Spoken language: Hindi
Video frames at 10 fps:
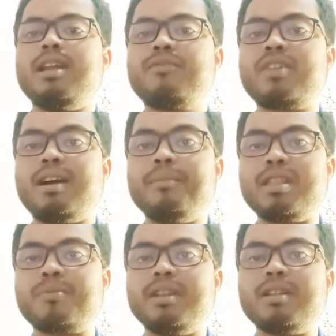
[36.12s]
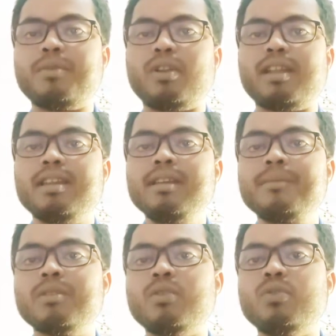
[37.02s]
लेफ़्ट आर्म स्पिनर बॉलर हैं
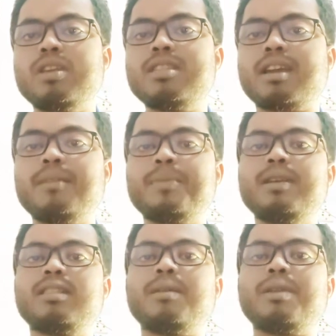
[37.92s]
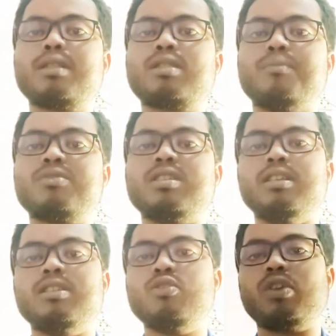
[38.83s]
उनकी जगह पे तबरेज शमसी
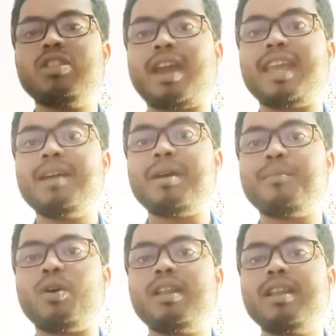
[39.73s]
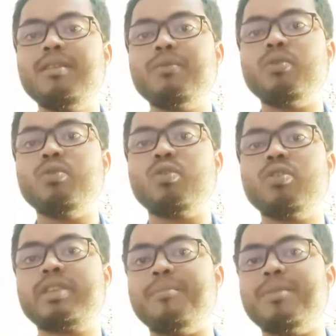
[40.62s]
जो कि चाइना मैन बॉलर हैं
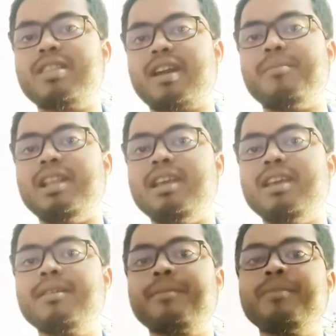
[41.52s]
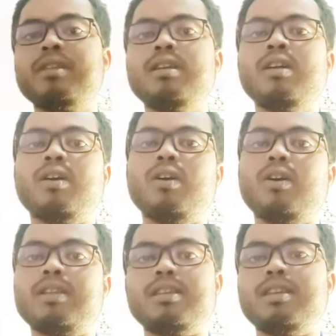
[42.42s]
उनको टीम में जगह मिली है
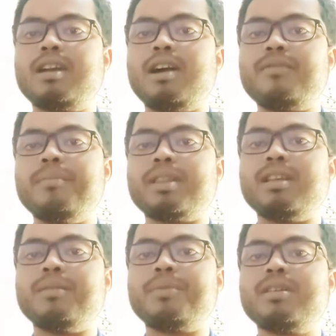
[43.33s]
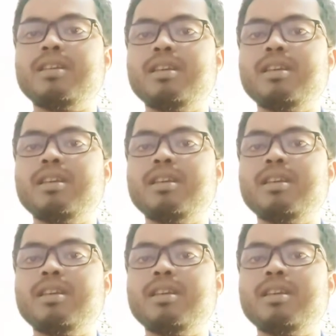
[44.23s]
और ये काफ़ी मतलब